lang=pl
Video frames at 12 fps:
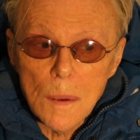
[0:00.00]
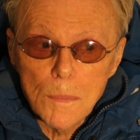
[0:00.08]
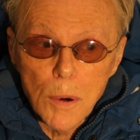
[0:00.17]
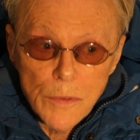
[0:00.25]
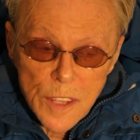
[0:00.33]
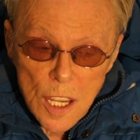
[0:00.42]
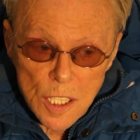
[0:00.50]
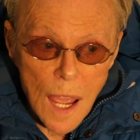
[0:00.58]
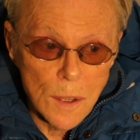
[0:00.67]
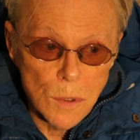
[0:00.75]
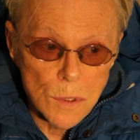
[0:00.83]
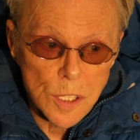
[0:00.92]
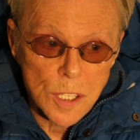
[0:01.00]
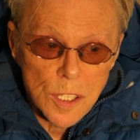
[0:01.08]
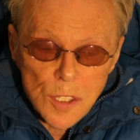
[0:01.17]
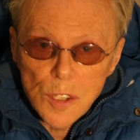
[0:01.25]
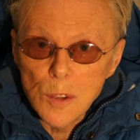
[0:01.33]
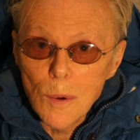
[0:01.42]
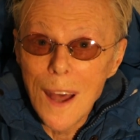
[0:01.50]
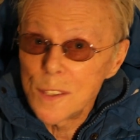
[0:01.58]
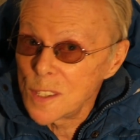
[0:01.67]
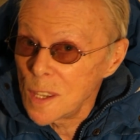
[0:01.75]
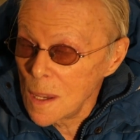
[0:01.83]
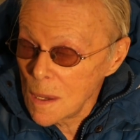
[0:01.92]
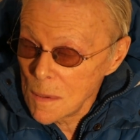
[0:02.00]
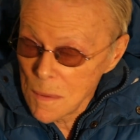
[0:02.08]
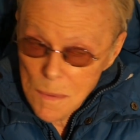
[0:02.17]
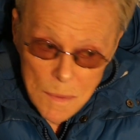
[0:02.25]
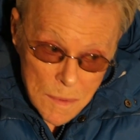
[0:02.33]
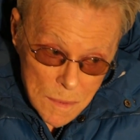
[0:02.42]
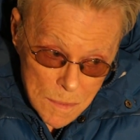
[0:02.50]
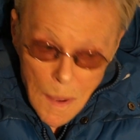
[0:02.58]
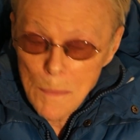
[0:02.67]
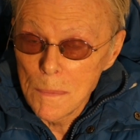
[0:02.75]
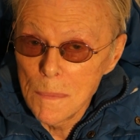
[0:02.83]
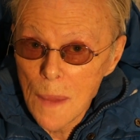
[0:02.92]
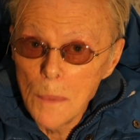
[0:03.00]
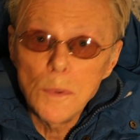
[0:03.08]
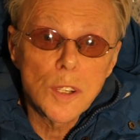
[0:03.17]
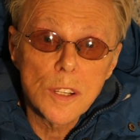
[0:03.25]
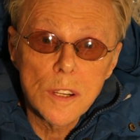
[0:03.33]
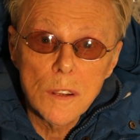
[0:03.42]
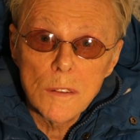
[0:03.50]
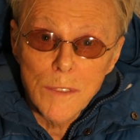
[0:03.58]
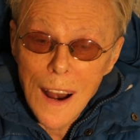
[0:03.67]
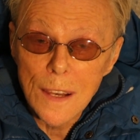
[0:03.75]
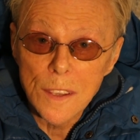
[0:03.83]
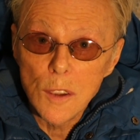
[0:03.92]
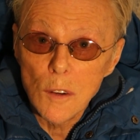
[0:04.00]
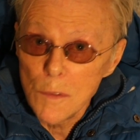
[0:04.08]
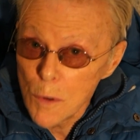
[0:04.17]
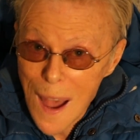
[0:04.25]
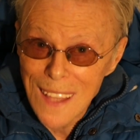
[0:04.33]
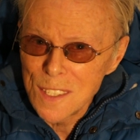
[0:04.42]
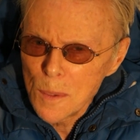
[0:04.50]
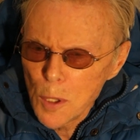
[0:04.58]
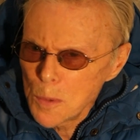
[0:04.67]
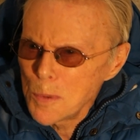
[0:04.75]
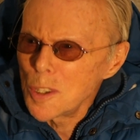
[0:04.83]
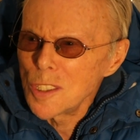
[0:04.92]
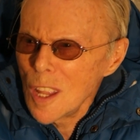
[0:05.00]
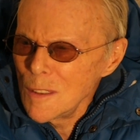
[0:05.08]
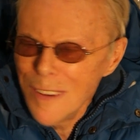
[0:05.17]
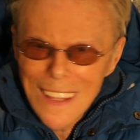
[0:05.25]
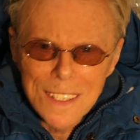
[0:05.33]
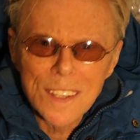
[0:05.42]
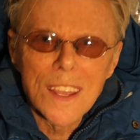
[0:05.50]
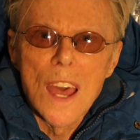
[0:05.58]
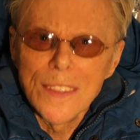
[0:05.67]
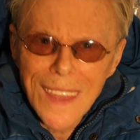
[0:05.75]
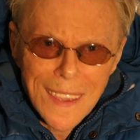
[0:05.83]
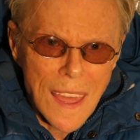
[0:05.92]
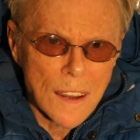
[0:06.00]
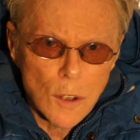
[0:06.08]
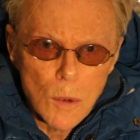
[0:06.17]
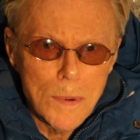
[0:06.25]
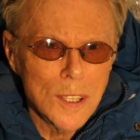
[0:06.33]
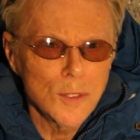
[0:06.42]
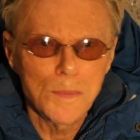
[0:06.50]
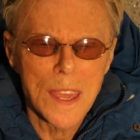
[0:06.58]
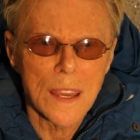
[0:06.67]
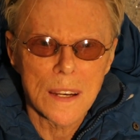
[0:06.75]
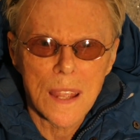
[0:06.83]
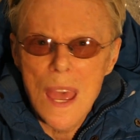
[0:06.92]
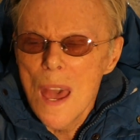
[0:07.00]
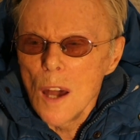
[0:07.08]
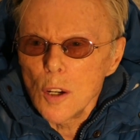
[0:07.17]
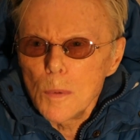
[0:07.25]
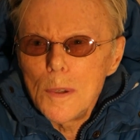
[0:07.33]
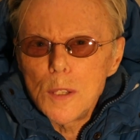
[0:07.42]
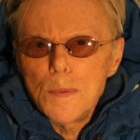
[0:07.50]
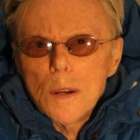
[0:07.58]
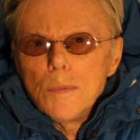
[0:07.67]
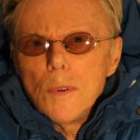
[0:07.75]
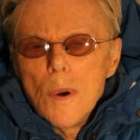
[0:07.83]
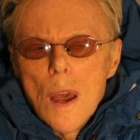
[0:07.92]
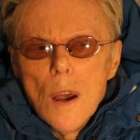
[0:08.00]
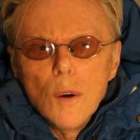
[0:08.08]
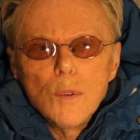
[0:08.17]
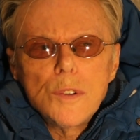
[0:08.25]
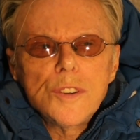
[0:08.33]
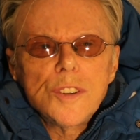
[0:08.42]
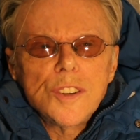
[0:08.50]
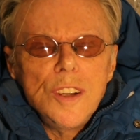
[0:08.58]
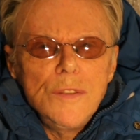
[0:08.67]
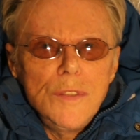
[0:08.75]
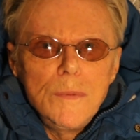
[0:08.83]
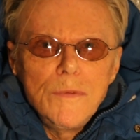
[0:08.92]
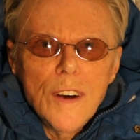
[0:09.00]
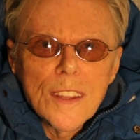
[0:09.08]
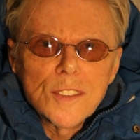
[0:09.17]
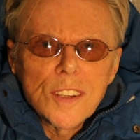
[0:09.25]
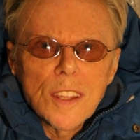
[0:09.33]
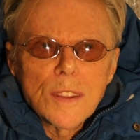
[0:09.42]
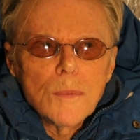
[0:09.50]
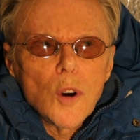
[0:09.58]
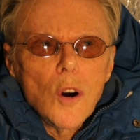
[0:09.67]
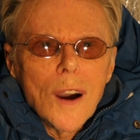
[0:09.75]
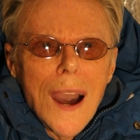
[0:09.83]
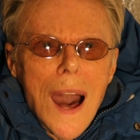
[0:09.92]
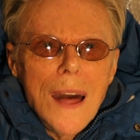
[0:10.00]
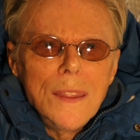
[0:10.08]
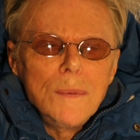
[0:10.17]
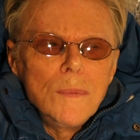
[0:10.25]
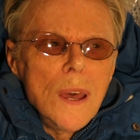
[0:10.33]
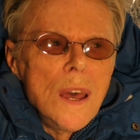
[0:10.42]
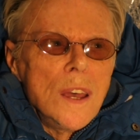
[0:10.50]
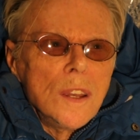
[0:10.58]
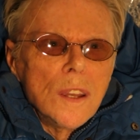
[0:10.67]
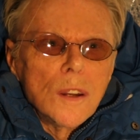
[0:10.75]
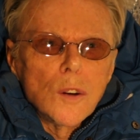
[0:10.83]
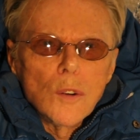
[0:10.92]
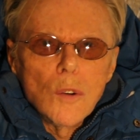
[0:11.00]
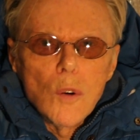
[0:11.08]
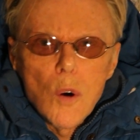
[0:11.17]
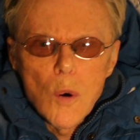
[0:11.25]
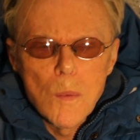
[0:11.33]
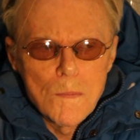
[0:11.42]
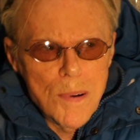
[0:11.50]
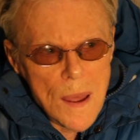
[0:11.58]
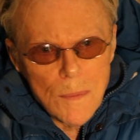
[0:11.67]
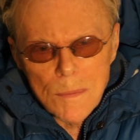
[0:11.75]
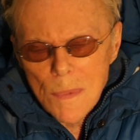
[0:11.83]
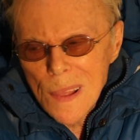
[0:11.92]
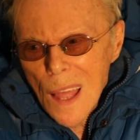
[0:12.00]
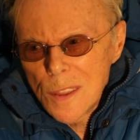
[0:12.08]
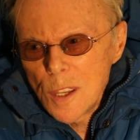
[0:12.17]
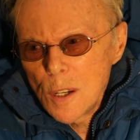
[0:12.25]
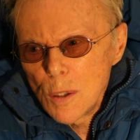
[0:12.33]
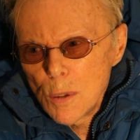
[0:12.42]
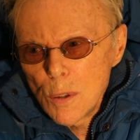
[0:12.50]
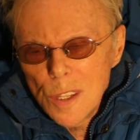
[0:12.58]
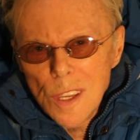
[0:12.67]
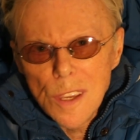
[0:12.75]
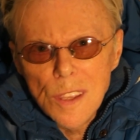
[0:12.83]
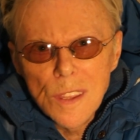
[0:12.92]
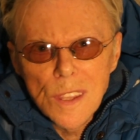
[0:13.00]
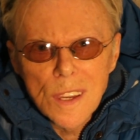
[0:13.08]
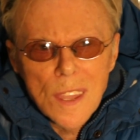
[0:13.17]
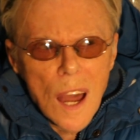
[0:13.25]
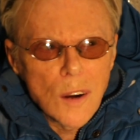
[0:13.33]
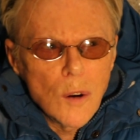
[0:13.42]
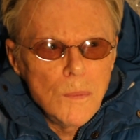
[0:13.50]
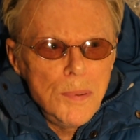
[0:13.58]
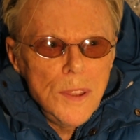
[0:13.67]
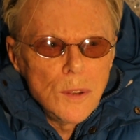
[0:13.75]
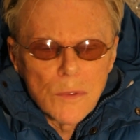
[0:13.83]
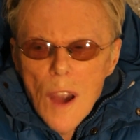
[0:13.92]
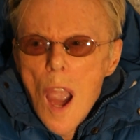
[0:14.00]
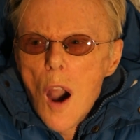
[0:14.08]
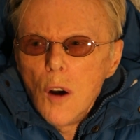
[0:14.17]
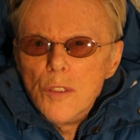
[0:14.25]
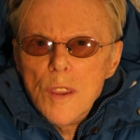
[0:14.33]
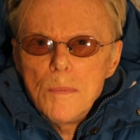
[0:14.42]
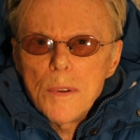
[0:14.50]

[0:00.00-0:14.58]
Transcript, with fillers: powtarzają się sytuacje, mam na myśli walki o władzę, bo przecież ten facet, tak jak Robespierre. Robespierre był uczciwym facetem, kochanym kumplem dla tych różnych innych Jakobinów. On nie